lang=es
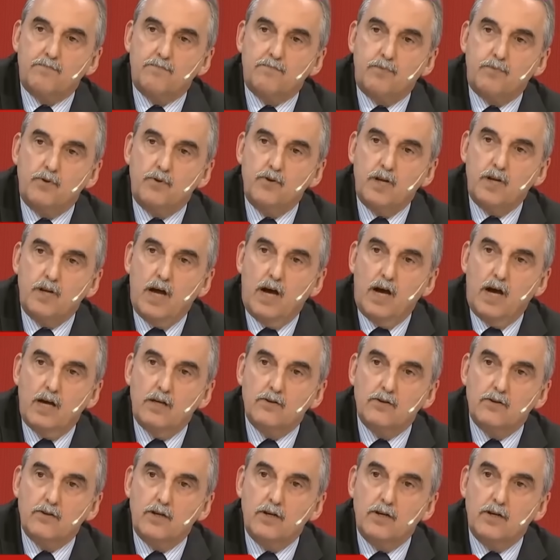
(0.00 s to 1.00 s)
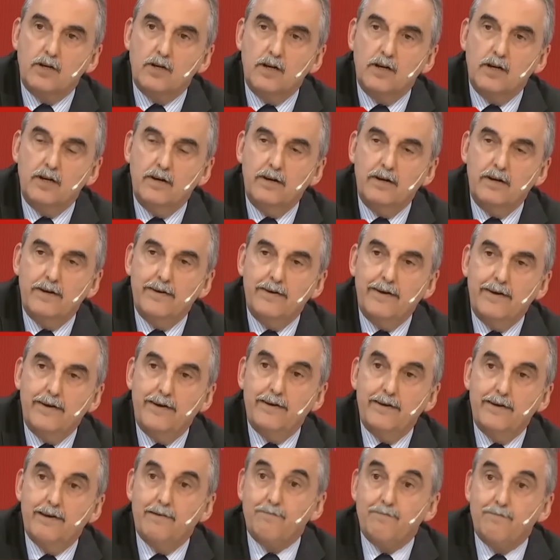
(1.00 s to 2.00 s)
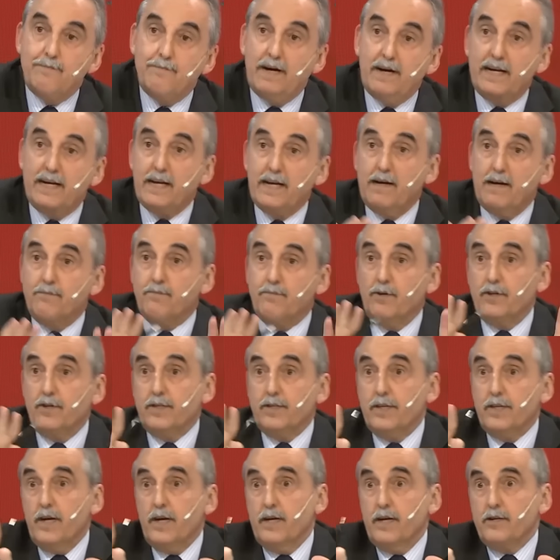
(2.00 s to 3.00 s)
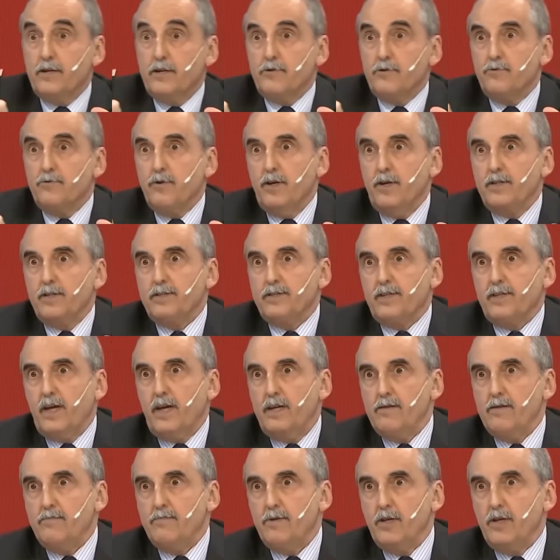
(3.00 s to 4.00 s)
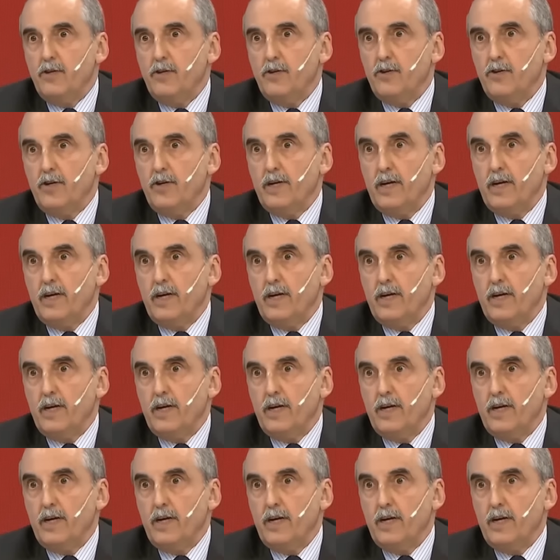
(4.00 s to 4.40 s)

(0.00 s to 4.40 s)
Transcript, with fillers: con la señora Galmarini. No es lo relevante el candidato.